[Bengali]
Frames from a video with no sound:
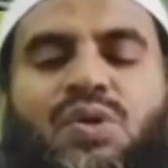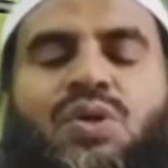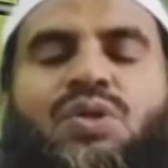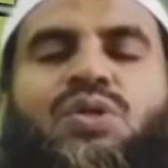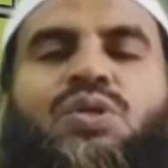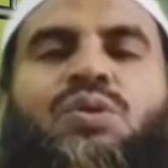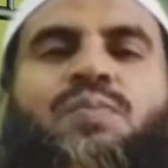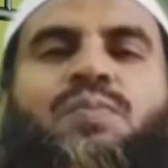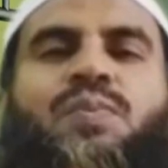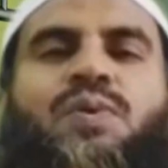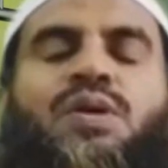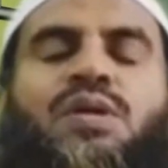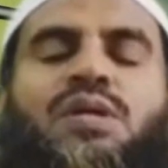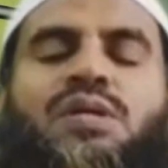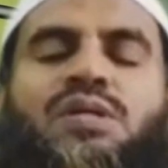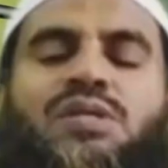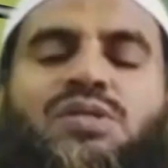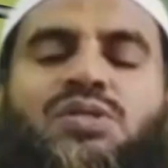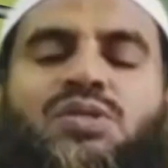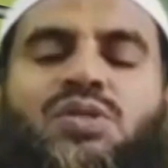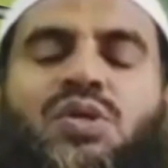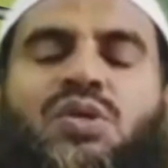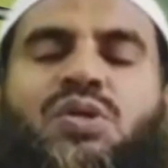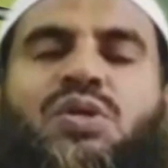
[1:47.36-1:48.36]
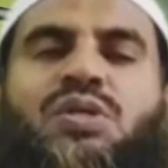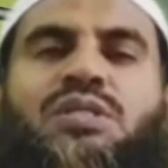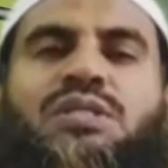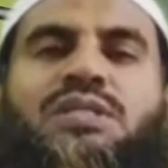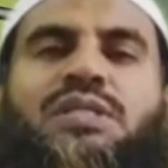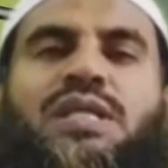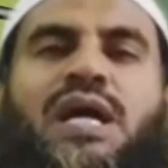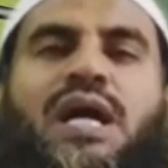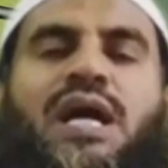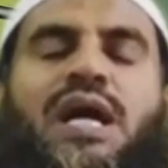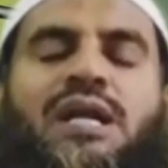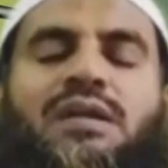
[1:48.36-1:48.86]
অতঃপর যখন
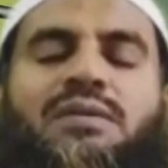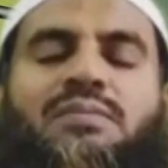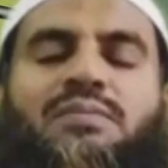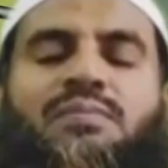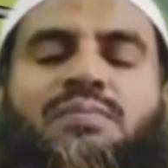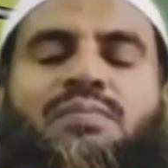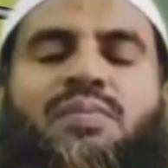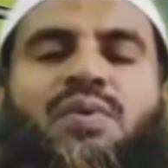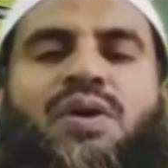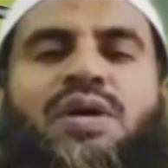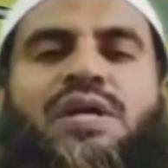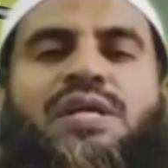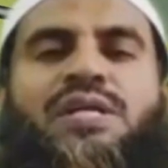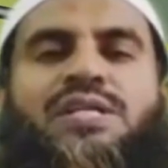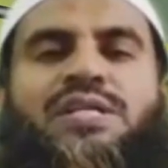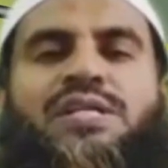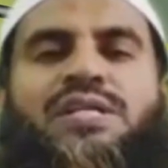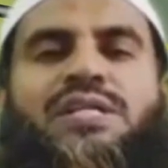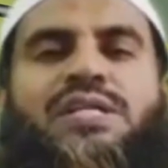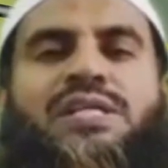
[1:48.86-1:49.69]
তার বয়স